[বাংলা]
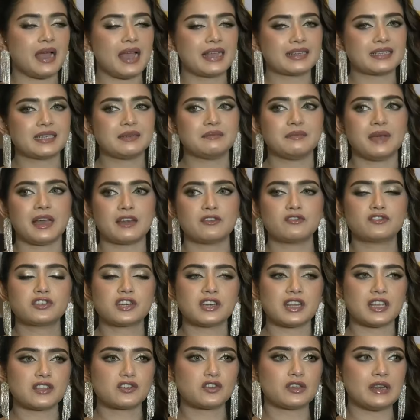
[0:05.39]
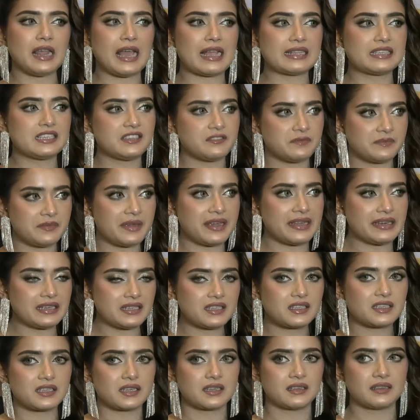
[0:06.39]
একটা মানুষের আসলে
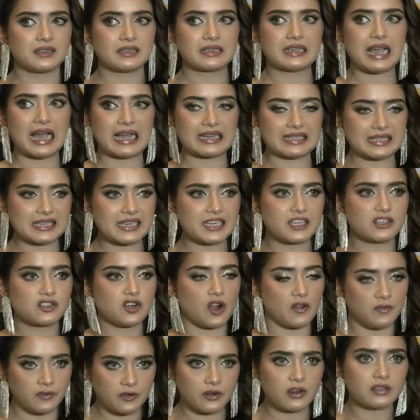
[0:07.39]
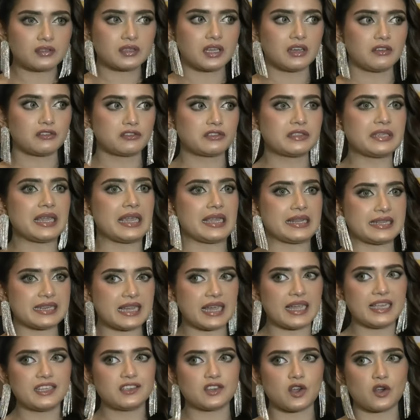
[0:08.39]
অ্যাচিভমেন্ট কাজের সফলতা হচ্ছে
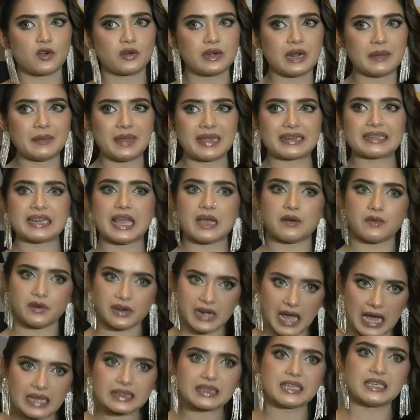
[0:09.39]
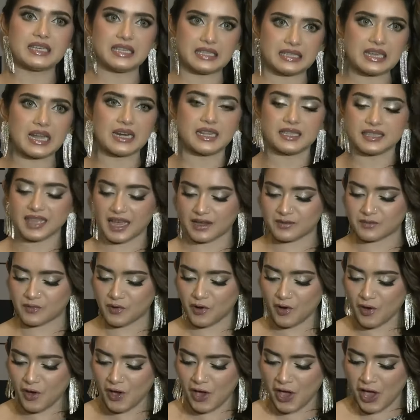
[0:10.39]
এটাই যখন আমি একটা অ্যাওয়ার্ড হাতে নিয়ে দাঁড়িয়ে থাকবো